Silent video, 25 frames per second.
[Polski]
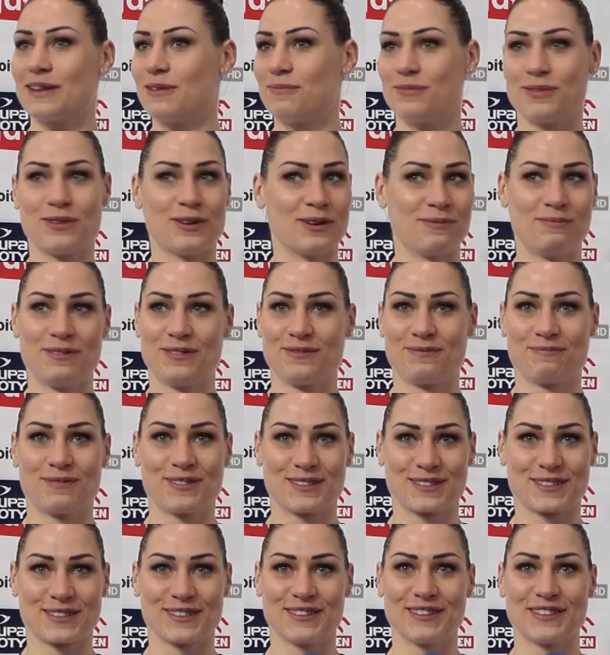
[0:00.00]
nie byłoby w
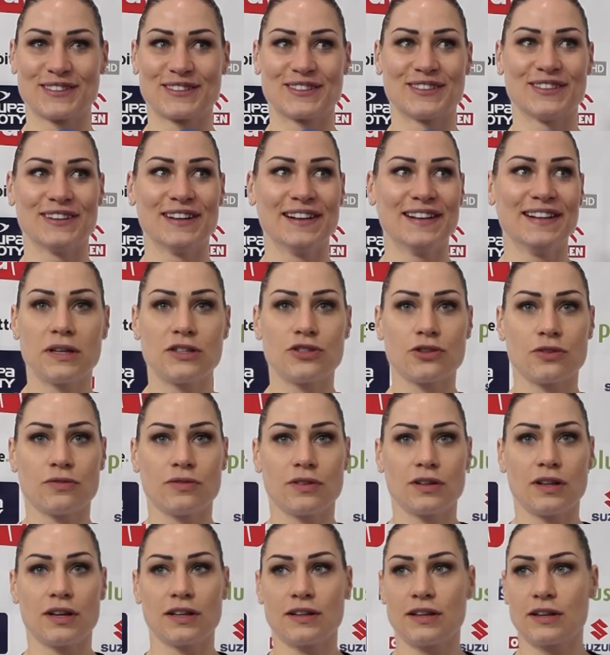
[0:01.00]
porządku.
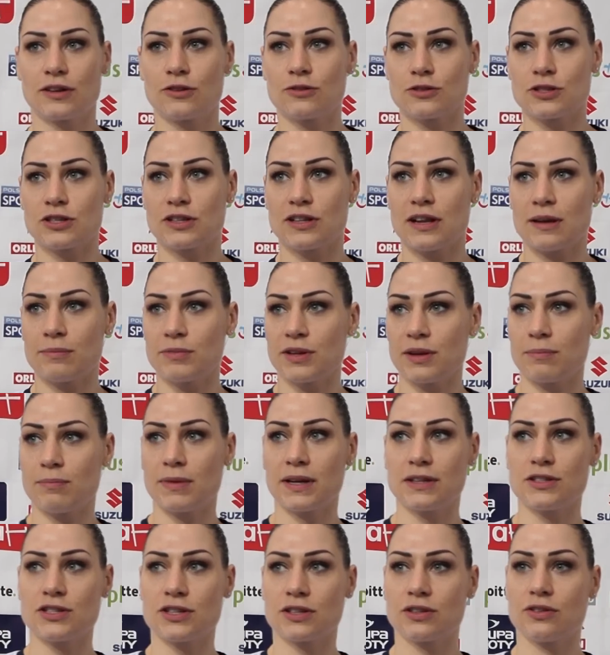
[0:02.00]
Meczowy, dlatego że dla mnie
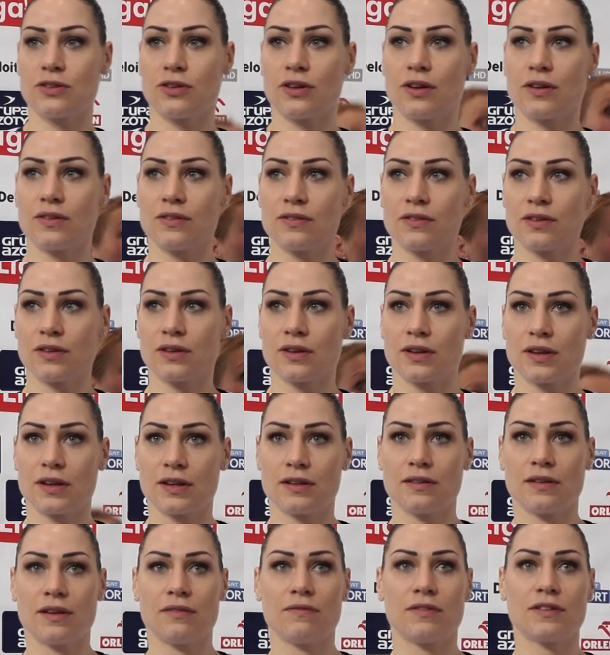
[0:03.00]
mecze to jest
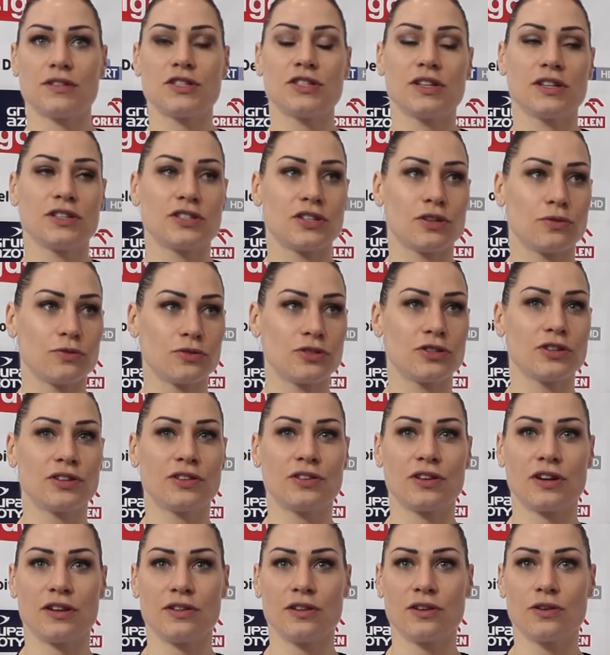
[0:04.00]
y, najważniejsze. Już tych
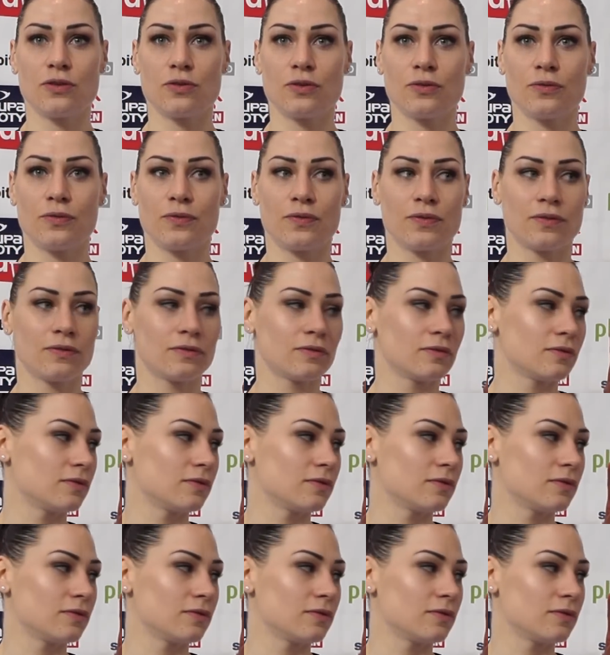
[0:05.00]
treningów